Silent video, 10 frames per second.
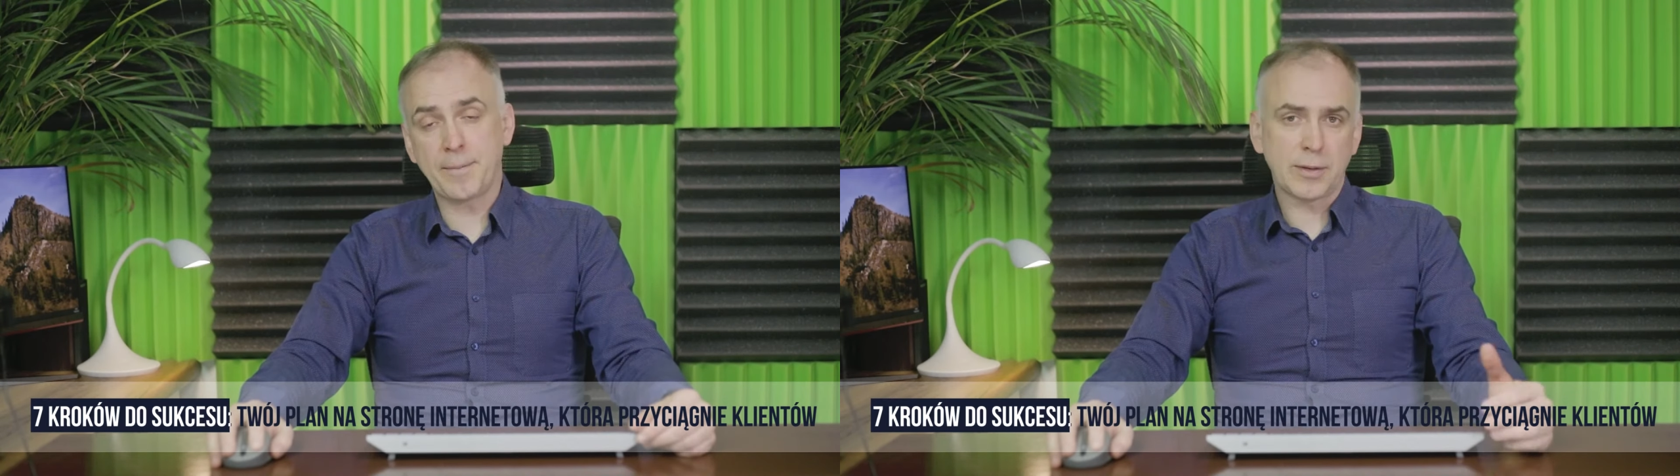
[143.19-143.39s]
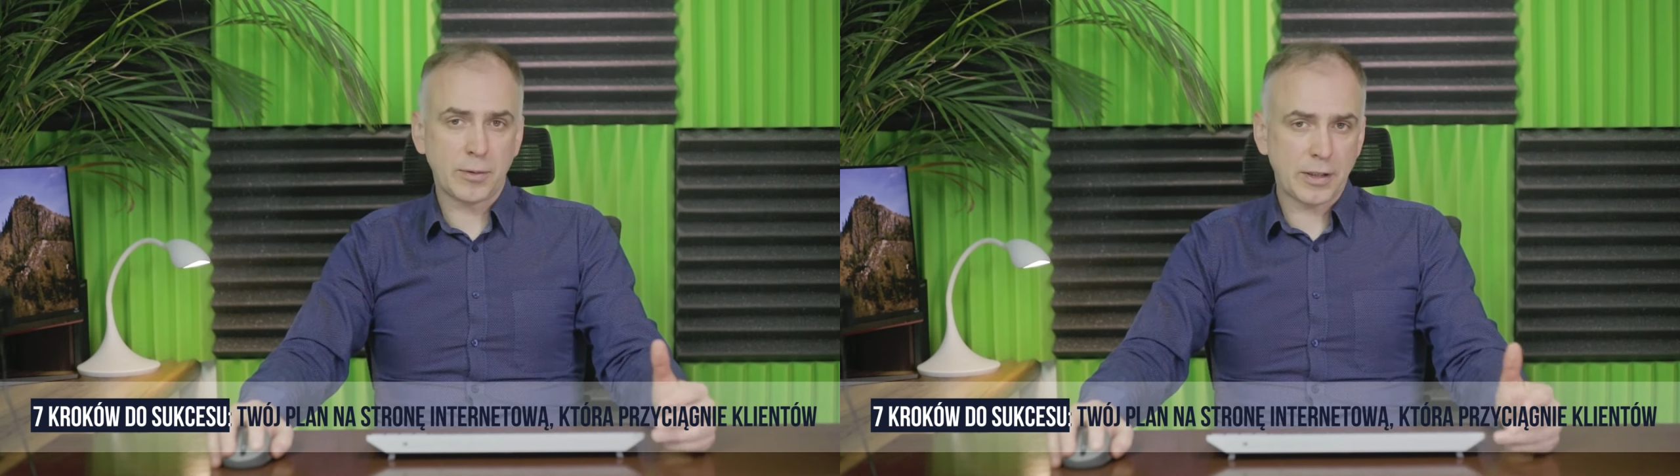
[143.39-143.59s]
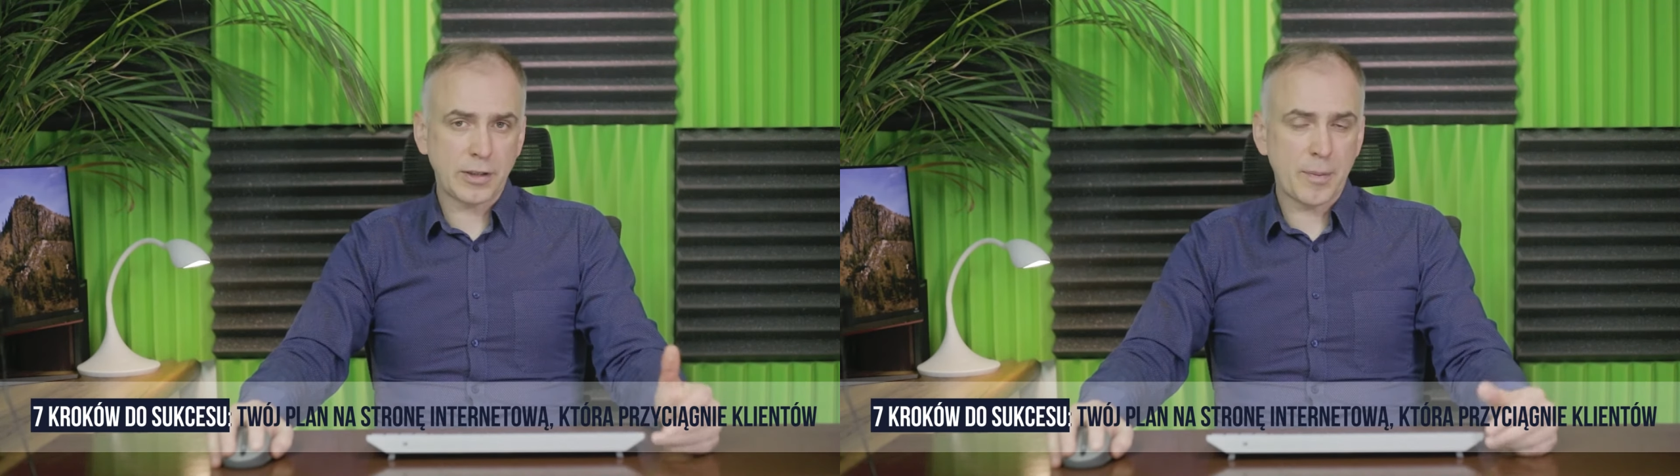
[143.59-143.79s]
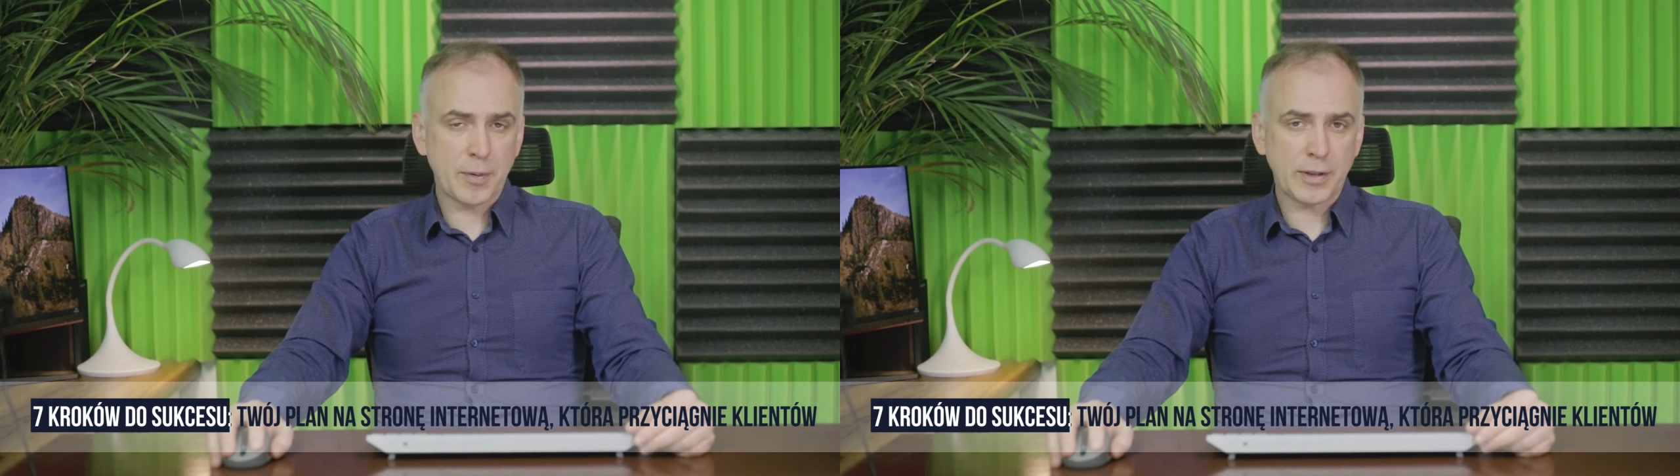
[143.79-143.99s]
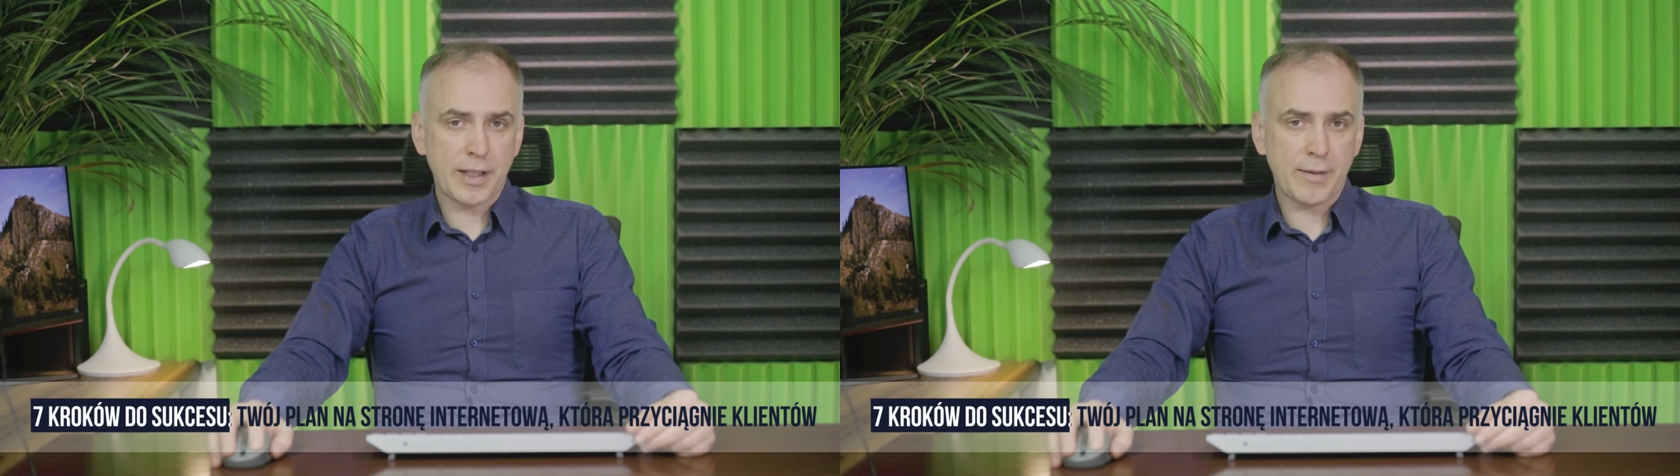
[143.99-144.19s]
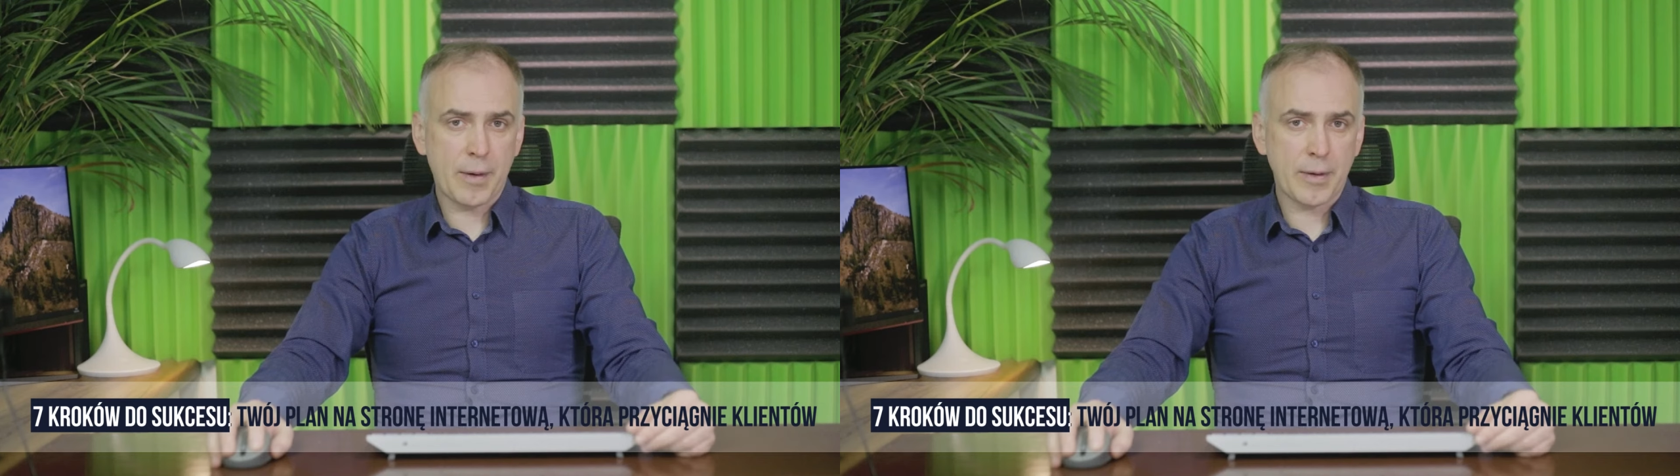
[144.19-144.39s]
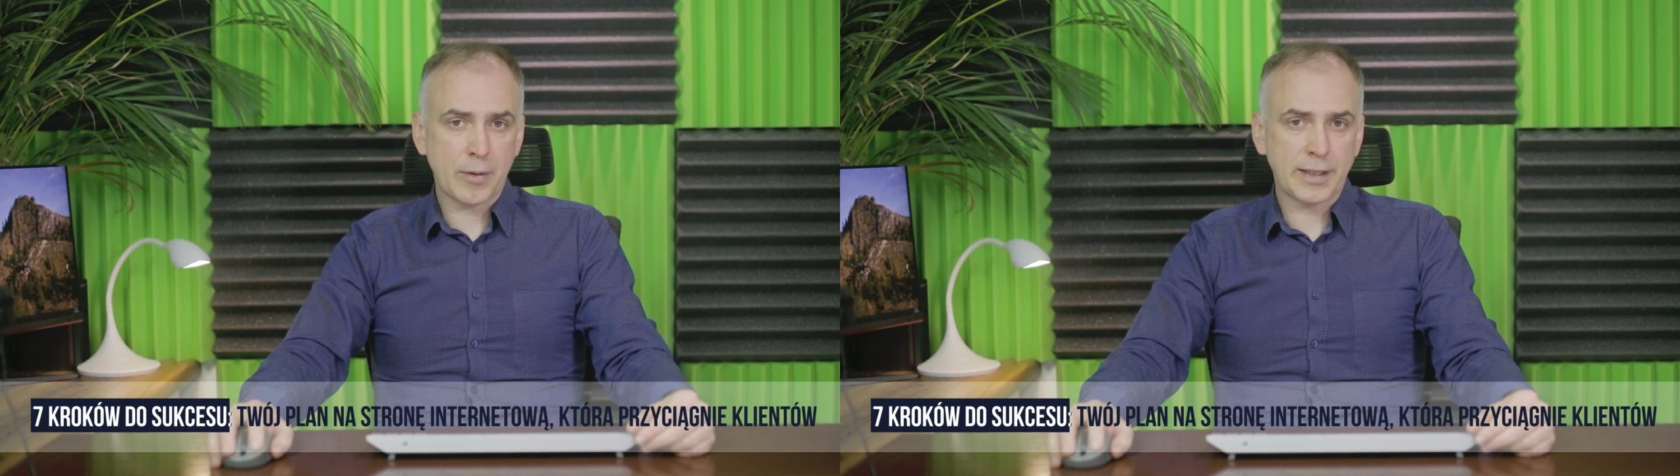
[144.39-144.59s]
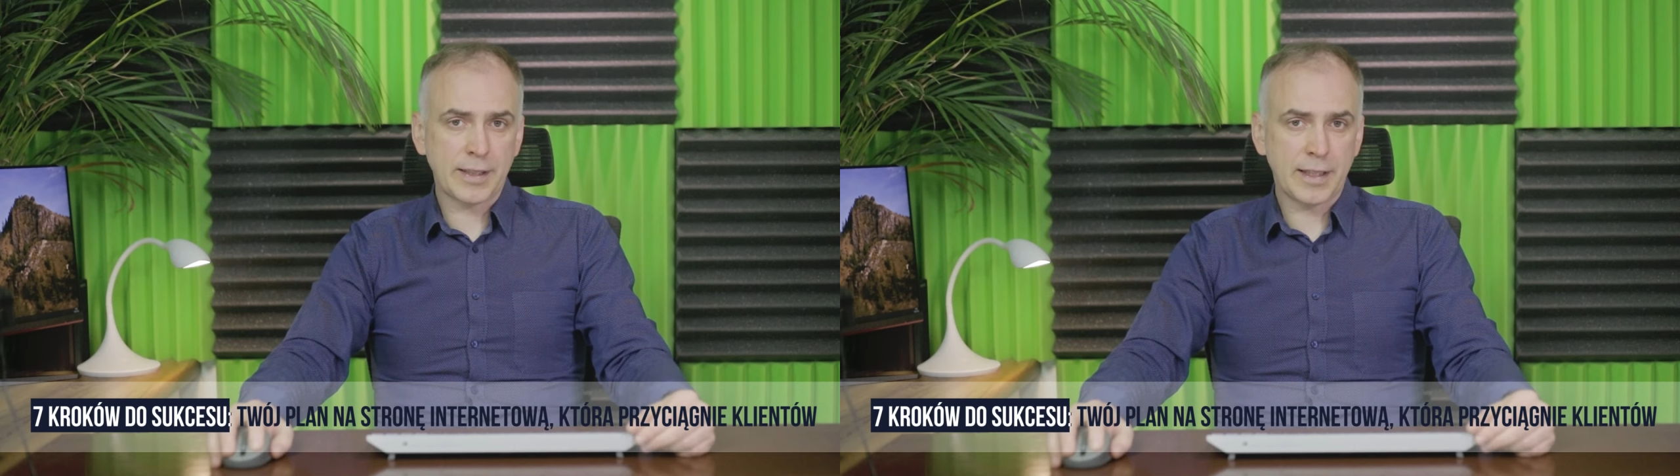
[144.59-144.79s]
Skutecznie pozyskiwała
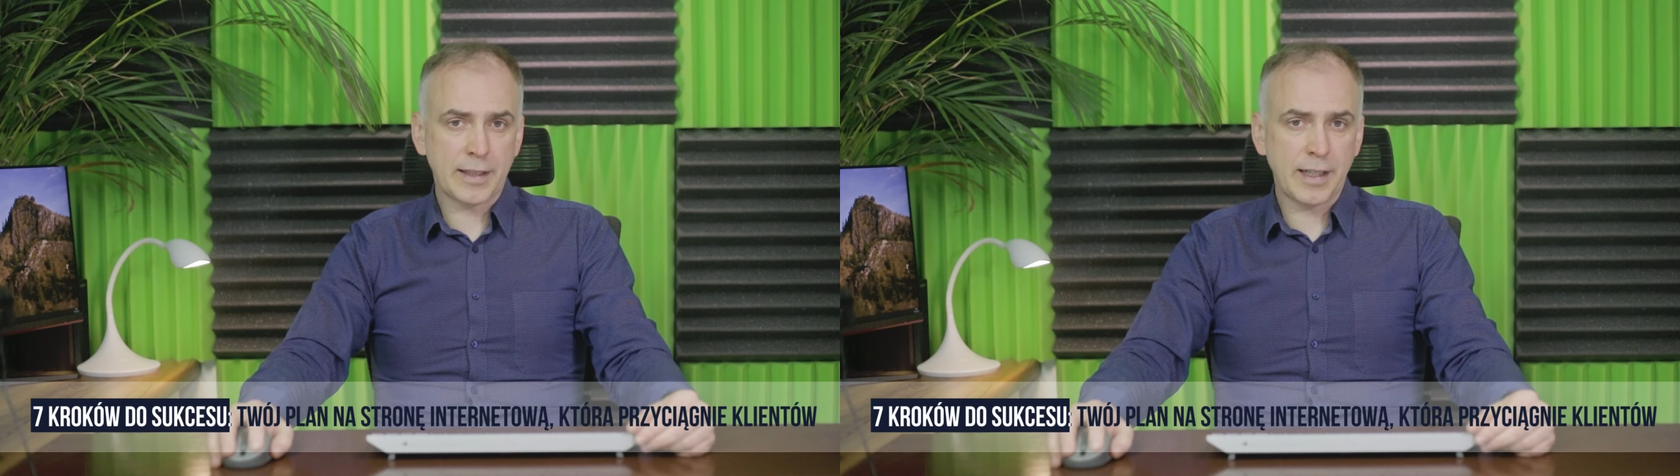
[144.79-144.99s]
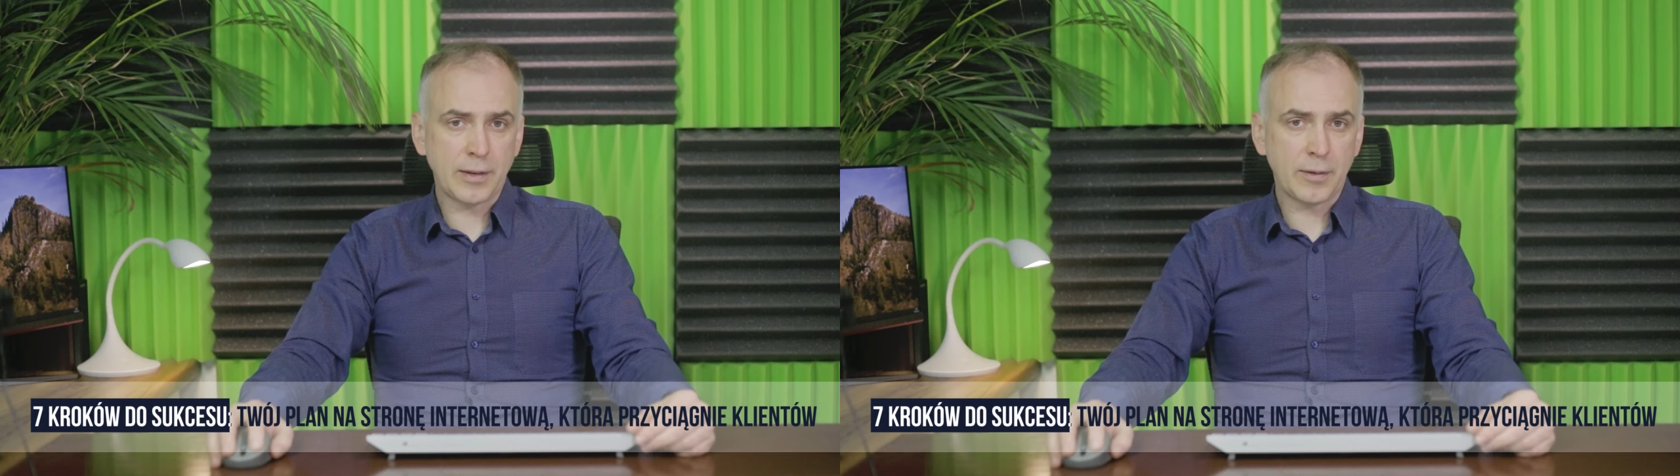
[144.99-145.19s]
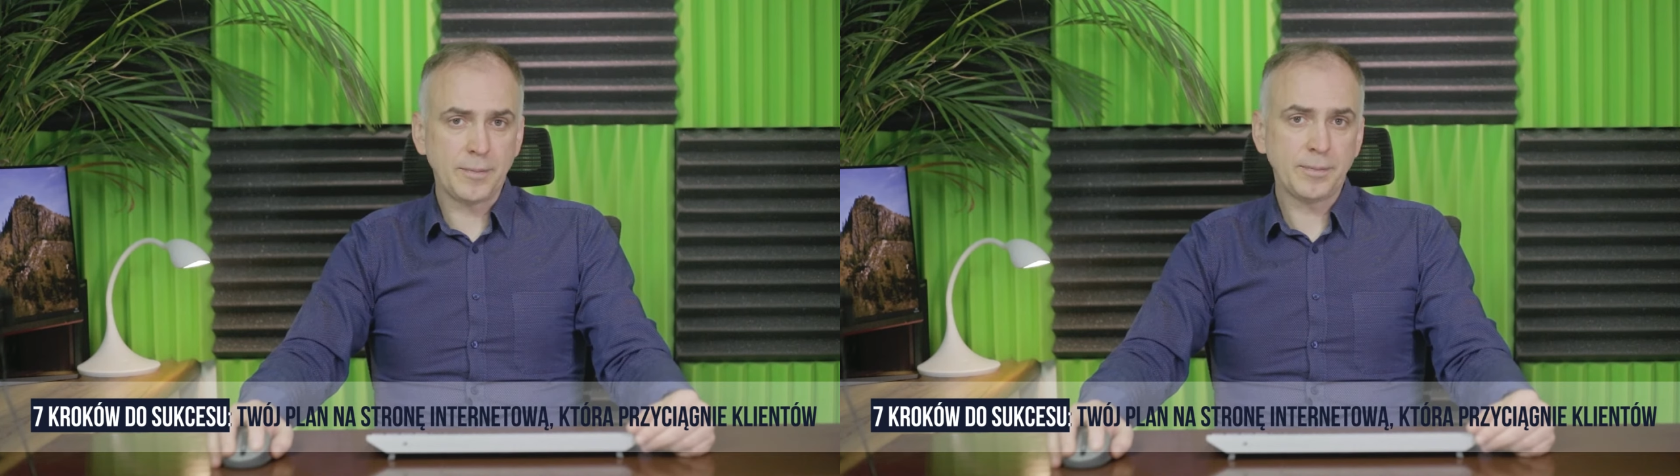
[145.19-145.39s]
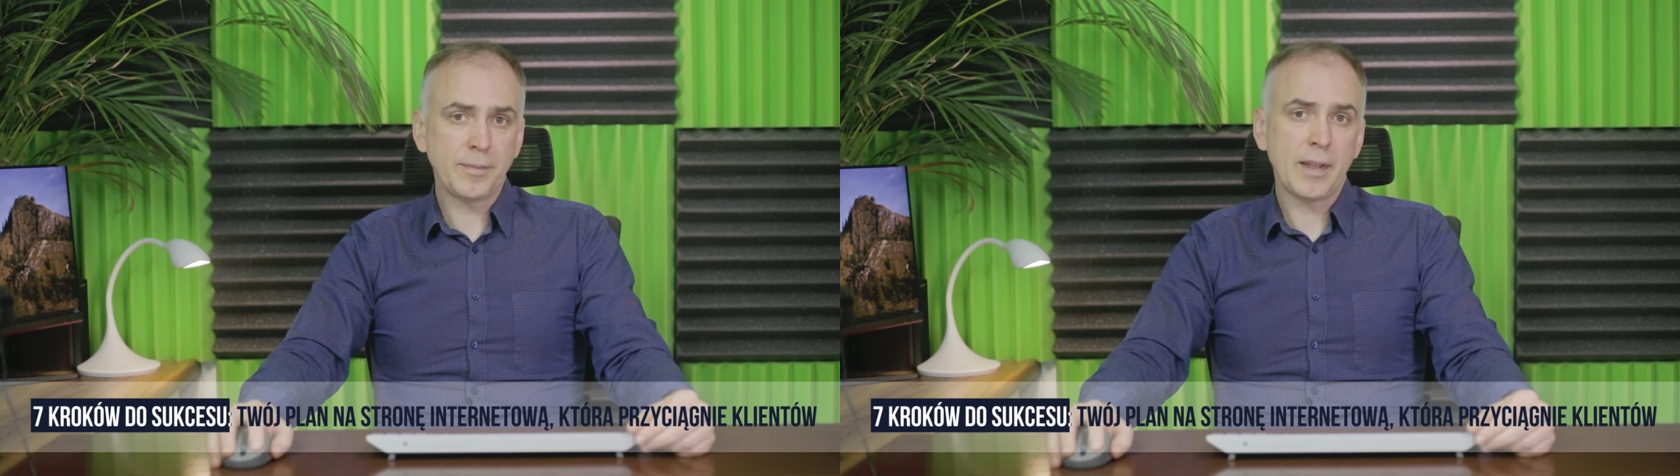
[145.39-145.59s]
ruch z internetu,